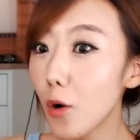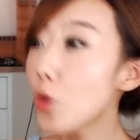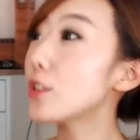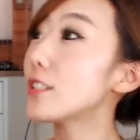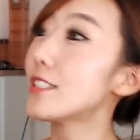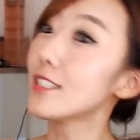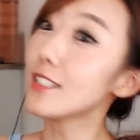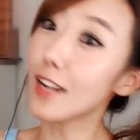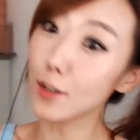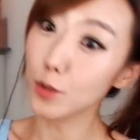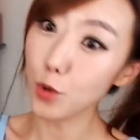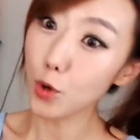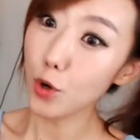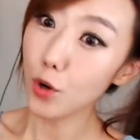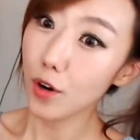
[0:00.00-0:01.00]

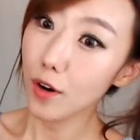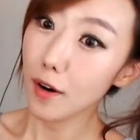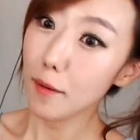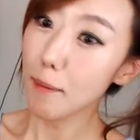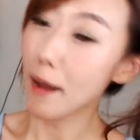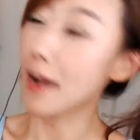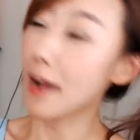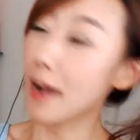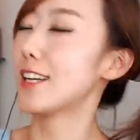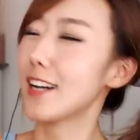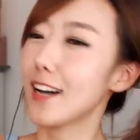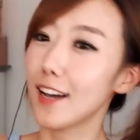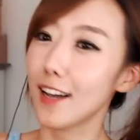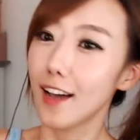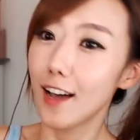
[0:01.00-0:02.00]
혹시라도
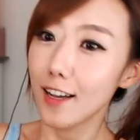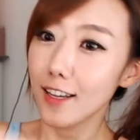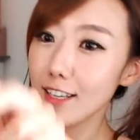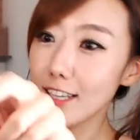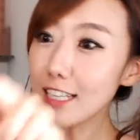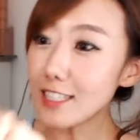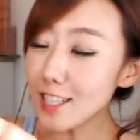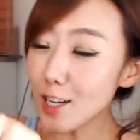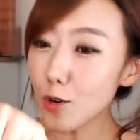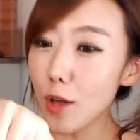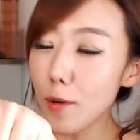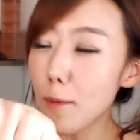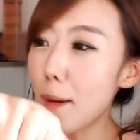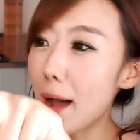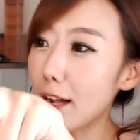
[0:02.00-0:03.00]
바퀴가 일자로
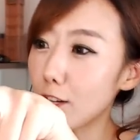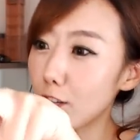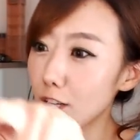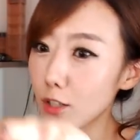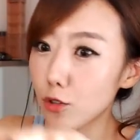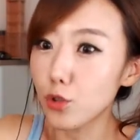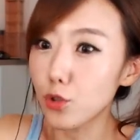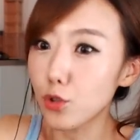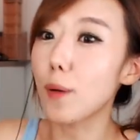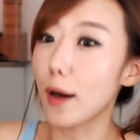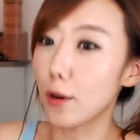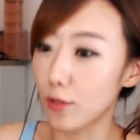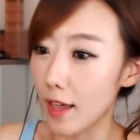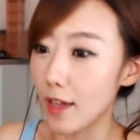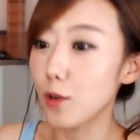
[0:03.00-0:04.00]
하면 바퀴가 뒤로
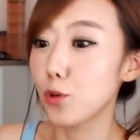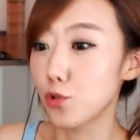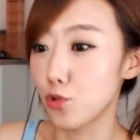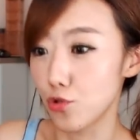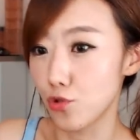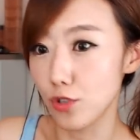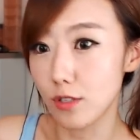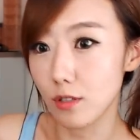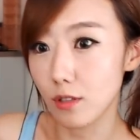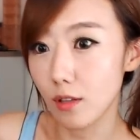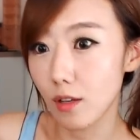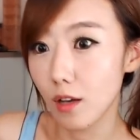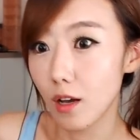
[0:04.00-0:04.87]
바로 내려올 수도 있어.